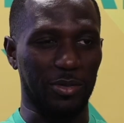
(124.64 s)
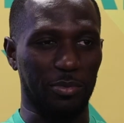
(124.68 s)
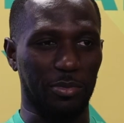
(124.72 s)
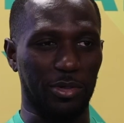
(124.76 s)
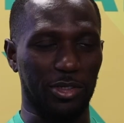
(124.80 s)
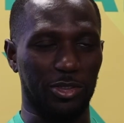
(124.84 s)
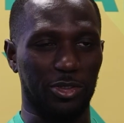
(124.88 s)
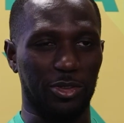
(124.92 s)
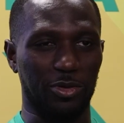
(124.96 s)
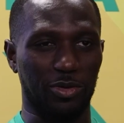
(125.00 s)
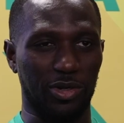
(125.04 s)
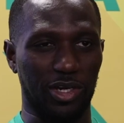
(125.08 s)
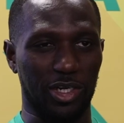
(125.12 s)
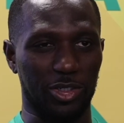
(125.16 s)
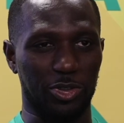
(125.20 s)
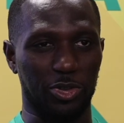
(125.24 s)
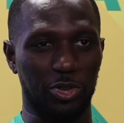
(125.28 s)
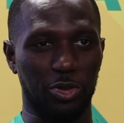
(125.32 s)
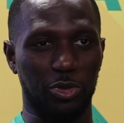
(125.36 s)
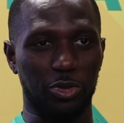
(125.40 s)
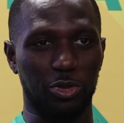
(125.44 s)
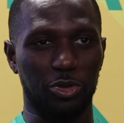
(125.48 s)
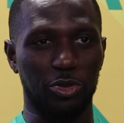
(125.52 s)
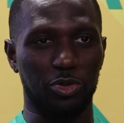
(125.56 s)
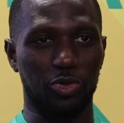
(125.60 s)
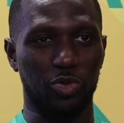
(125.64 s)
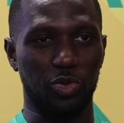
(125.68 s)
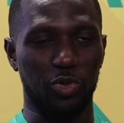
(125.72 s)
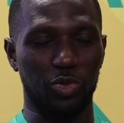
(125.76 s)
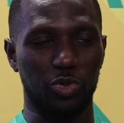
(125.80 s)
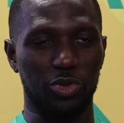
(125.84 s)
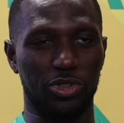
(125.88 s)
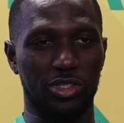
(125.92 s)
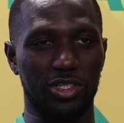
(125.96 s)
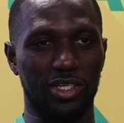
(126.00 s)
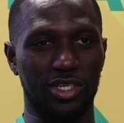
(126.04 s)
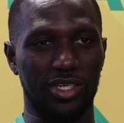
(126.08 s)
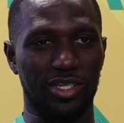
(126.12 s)
parce que voilà, jouer contre
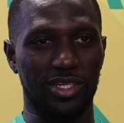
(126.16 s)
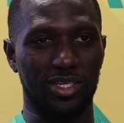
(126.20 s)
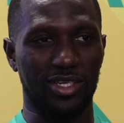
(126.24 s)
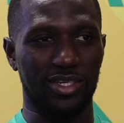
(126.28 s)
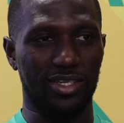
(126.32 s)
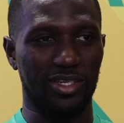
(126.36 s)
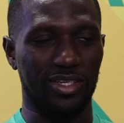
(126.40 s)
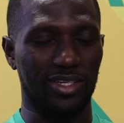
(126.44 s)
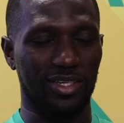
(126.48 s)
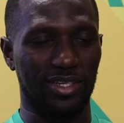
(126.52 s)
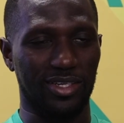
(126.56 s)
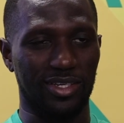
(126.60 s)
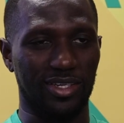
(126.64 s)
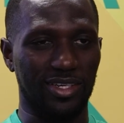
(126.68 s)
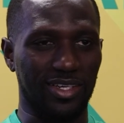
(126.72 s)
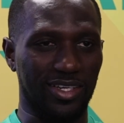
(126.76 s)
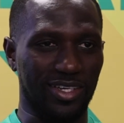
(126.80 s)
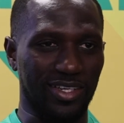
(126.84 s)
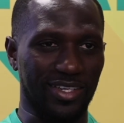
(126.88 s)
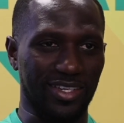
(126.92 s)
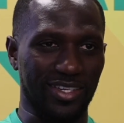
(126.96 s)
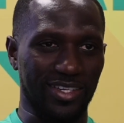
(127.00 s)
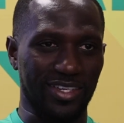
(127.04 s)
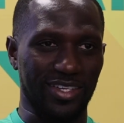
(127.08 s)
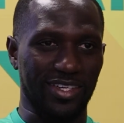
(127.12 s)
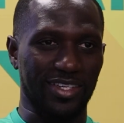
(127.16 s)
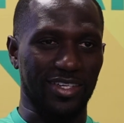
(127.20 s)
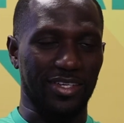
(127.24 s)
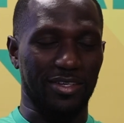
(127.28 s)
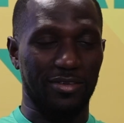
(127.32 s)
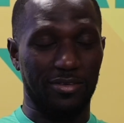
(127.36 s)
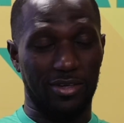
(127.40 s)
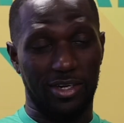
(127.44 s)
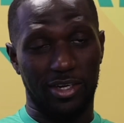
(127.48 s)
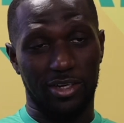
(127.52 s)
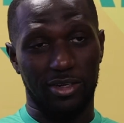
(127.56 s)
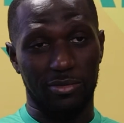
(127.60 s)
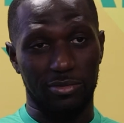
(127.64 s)
Toulouse, c'est
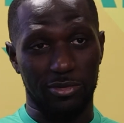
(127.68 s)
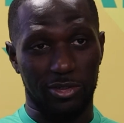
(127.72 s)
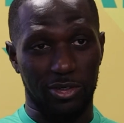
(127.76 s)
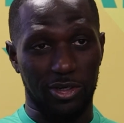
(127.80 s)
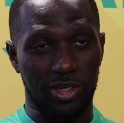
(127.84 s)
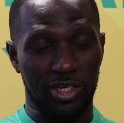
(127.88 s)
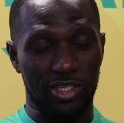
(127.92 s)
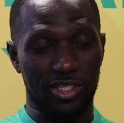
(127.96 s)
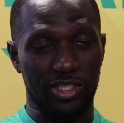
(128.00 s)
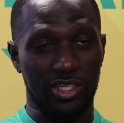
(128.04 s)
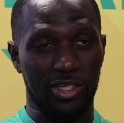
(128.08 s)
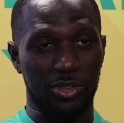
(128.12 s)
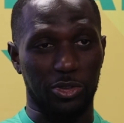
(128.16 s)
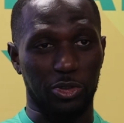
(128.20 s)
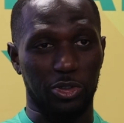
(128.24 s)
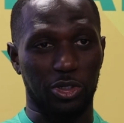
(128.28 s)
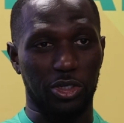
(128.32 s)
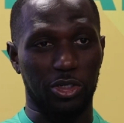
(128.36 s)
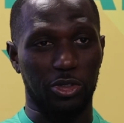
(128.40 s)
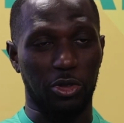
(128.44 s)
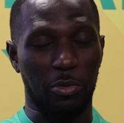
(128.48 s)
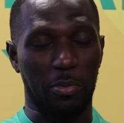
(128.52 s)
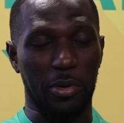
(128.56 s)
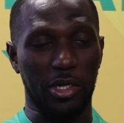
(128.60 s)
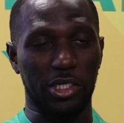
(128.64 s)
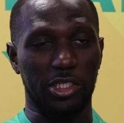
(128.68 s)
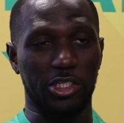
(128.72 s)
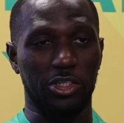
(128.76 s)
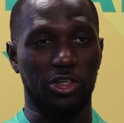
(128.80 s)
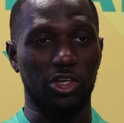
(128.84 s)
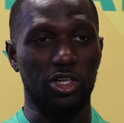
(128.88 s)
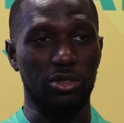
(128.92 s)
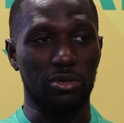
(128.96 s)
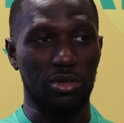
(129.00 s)
voilà, comme tu l'as dit, quelque chose de, particulier.